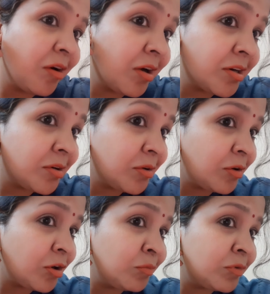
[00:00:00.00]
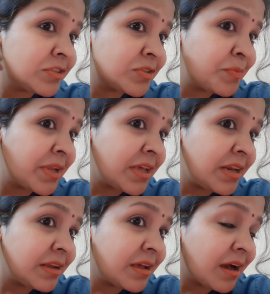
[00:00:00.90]
और ऑलमोस्ट मेरे
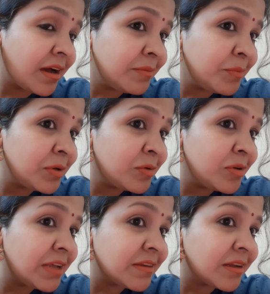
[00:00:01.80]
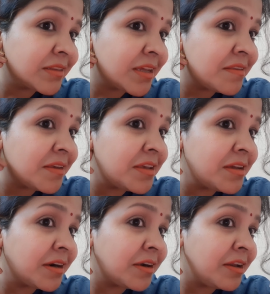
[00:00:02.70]
कान बिल्कुल ऐसा लगता है जैसे कि
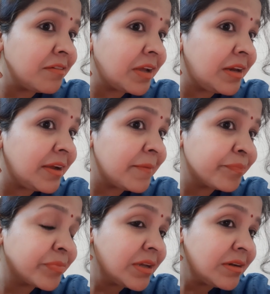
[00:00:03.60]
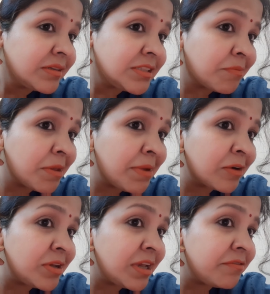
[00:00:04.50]
कटने वाले हैं जबकि मैं
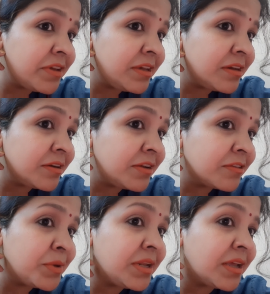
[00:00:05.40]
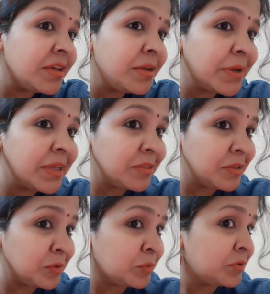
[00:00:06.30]
कोई हैवी ईयर भी नहीं पहनती
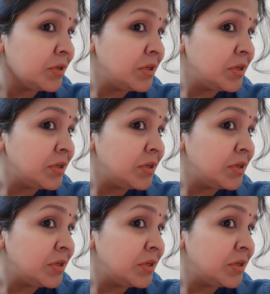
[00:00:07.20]
हूँ